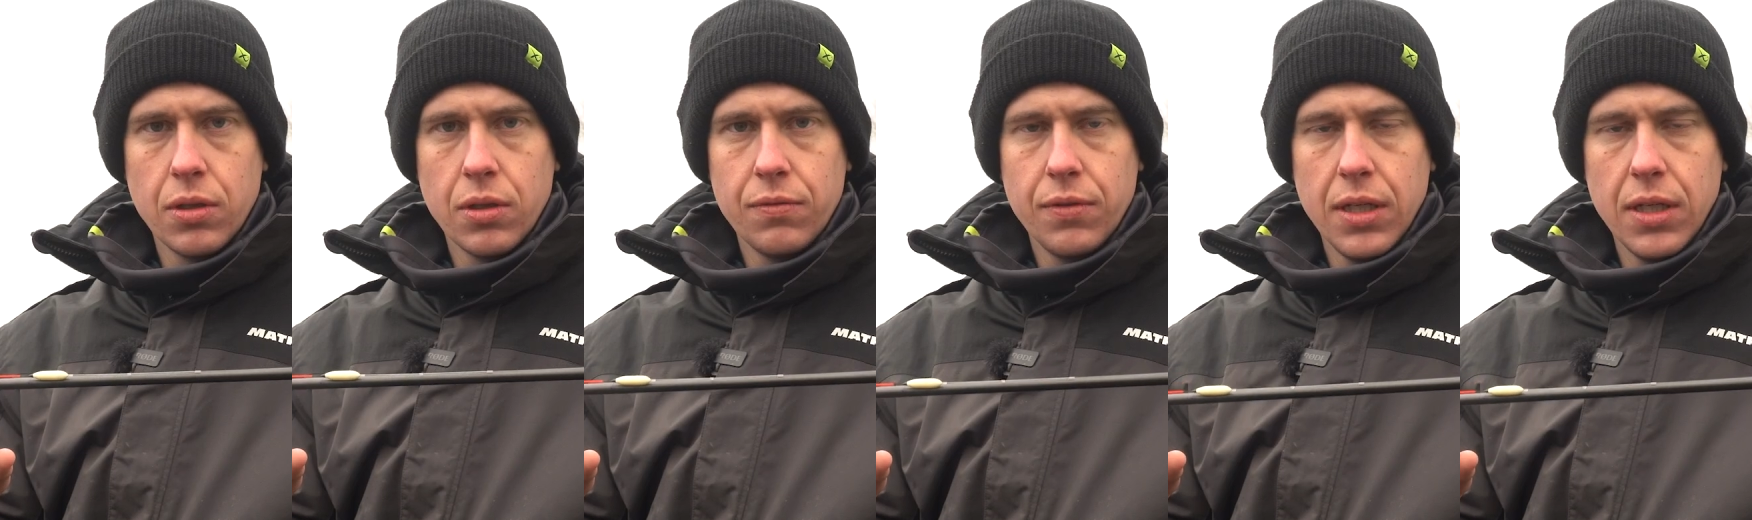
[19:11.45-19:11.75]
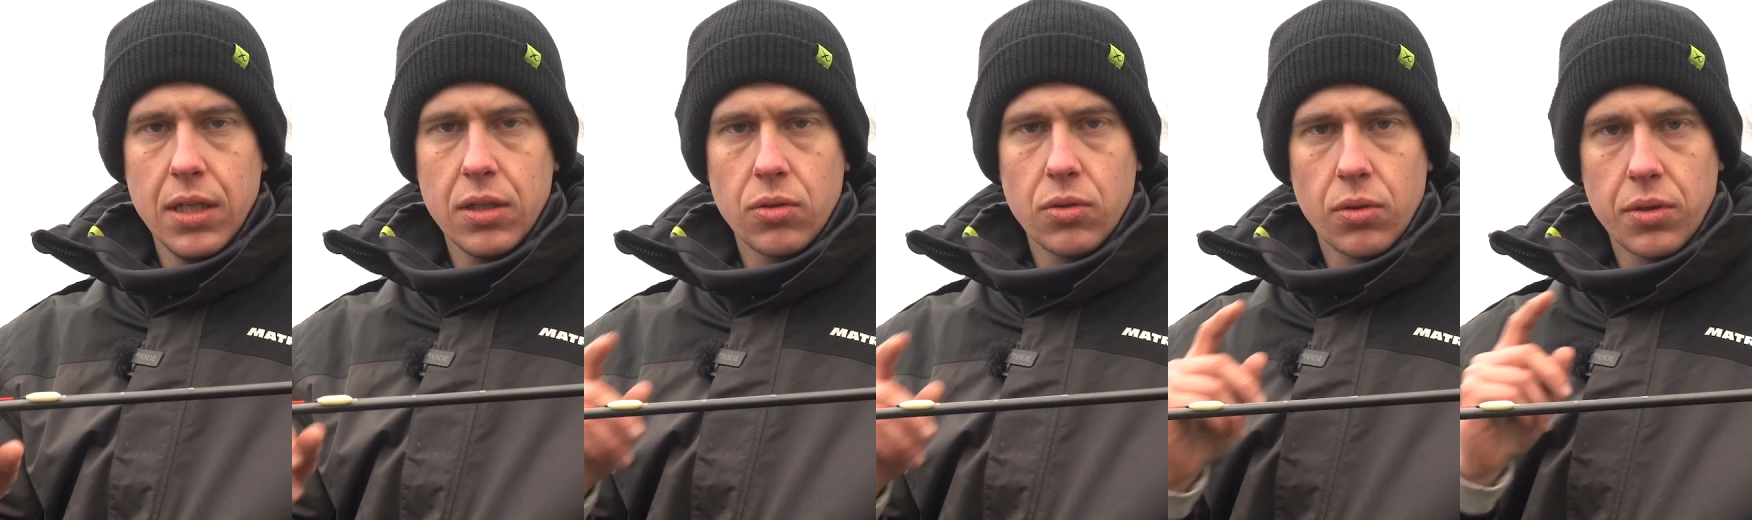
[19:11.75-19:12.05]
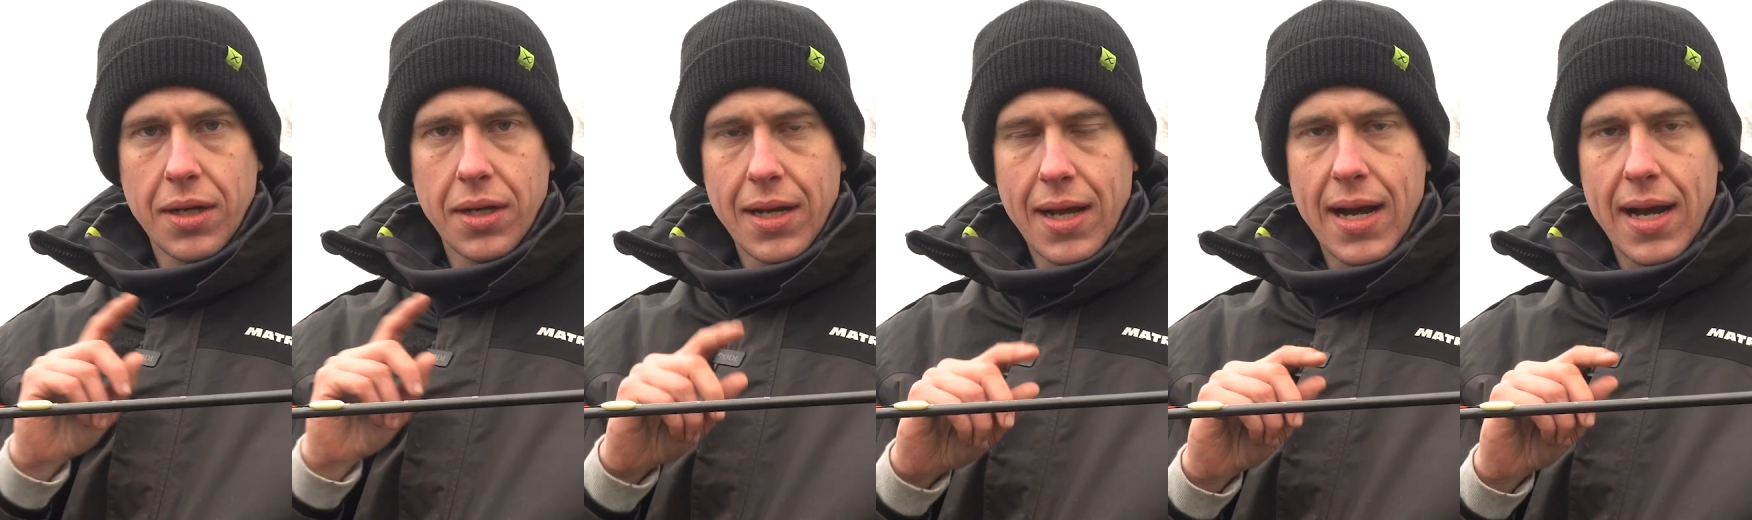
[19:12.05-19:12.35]
gewählt
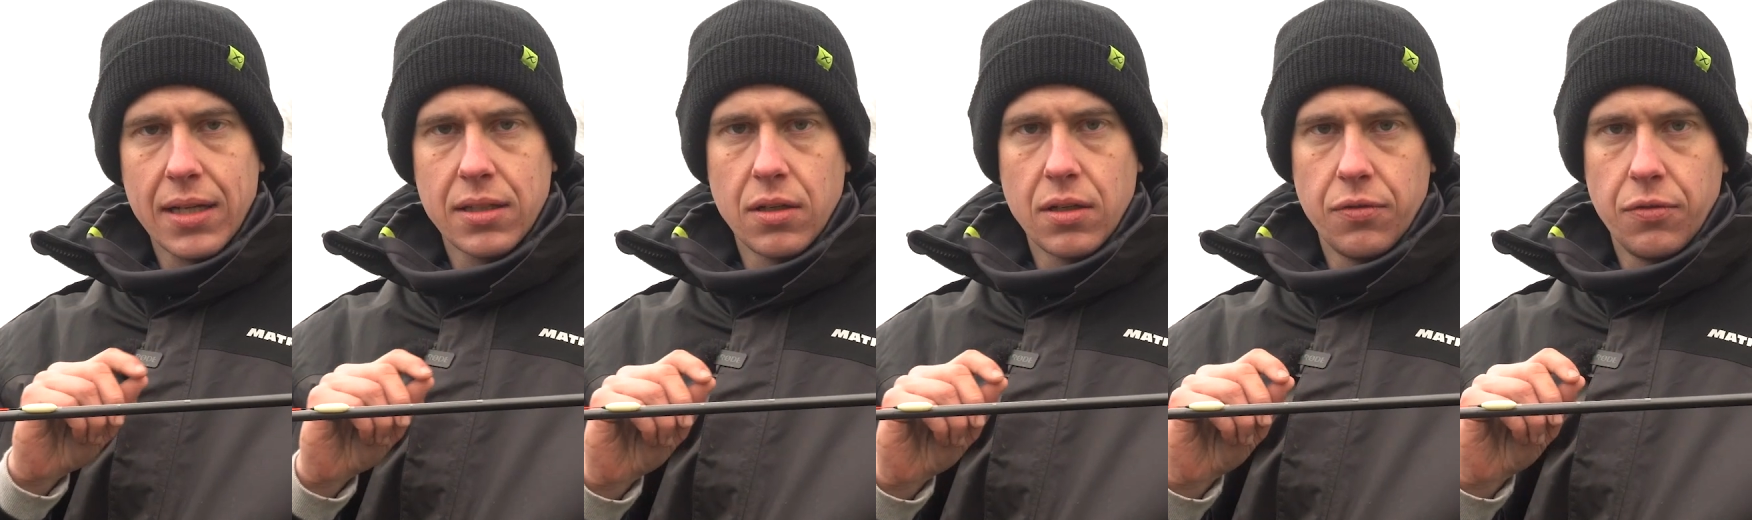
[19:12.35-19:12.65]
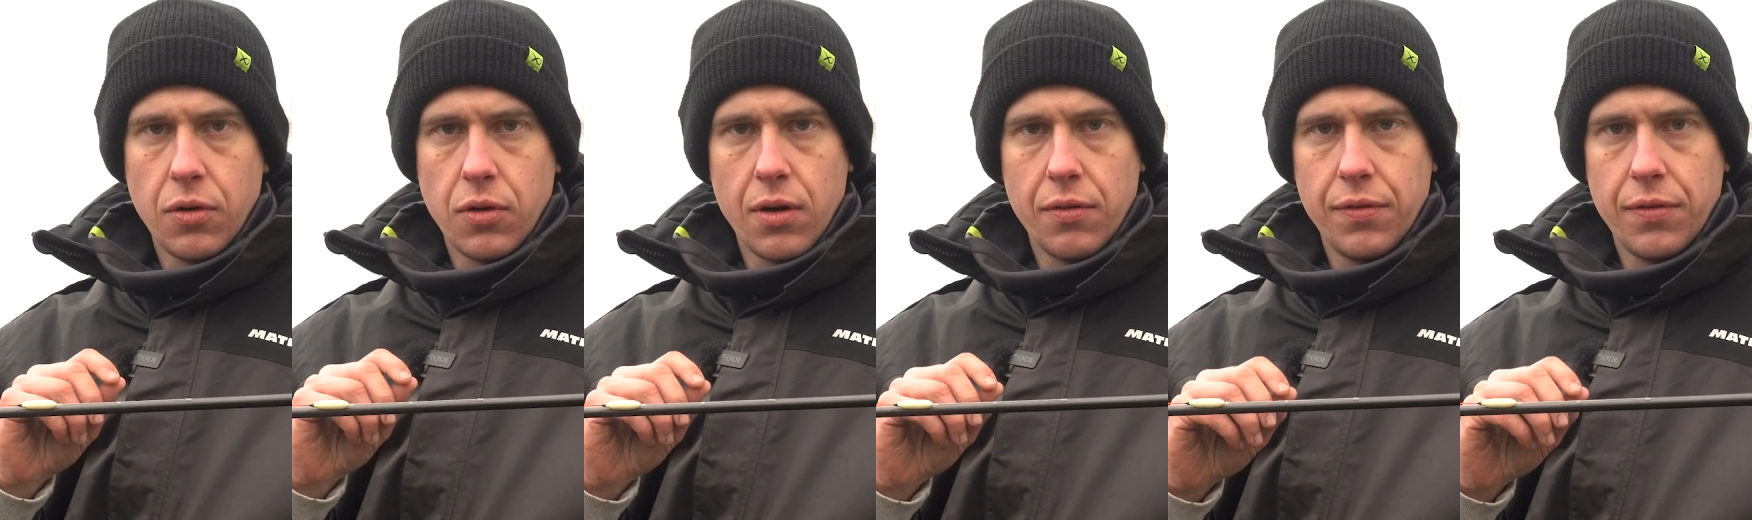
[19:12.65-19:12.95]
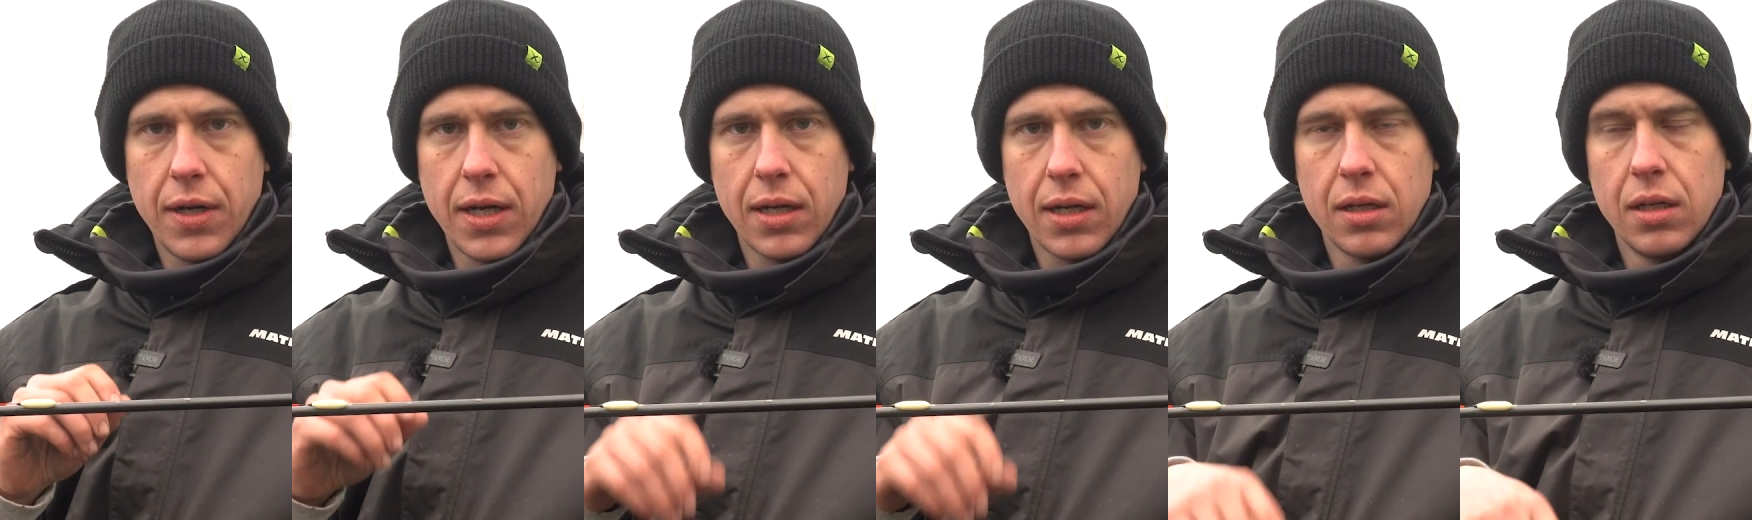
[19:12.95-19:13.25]
und ein 8er
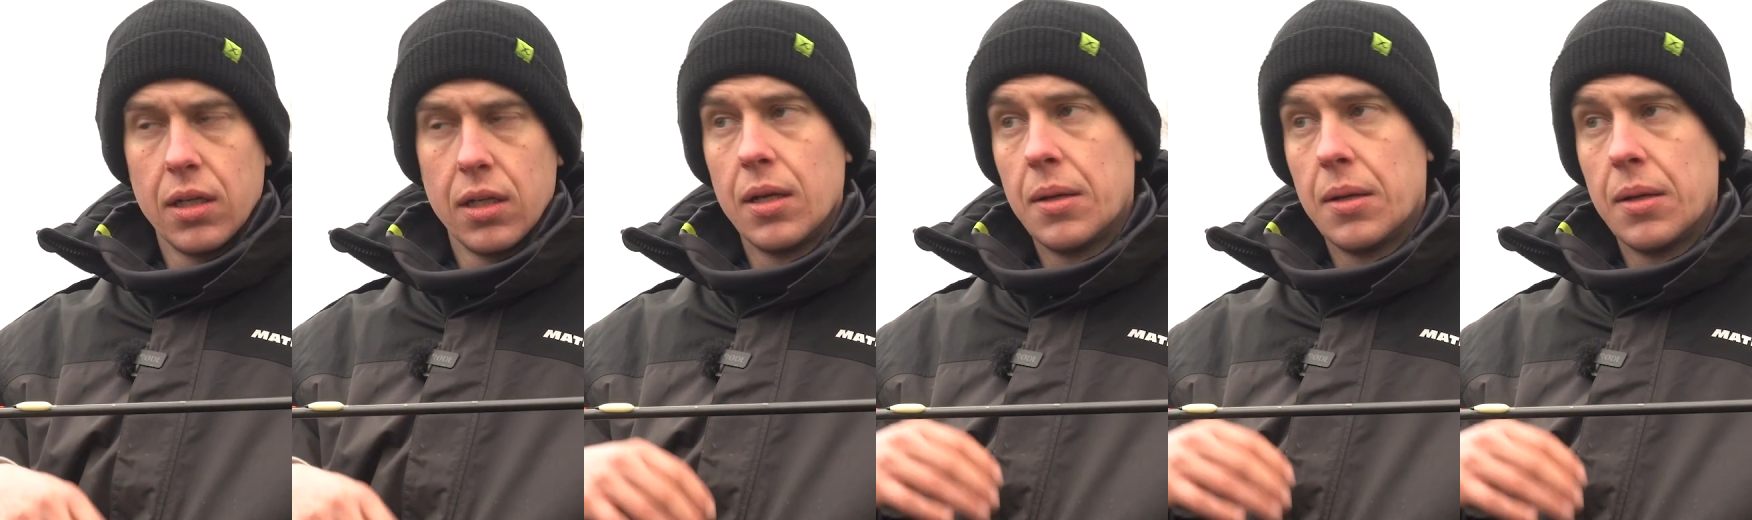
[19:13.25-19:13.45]
Vorfach.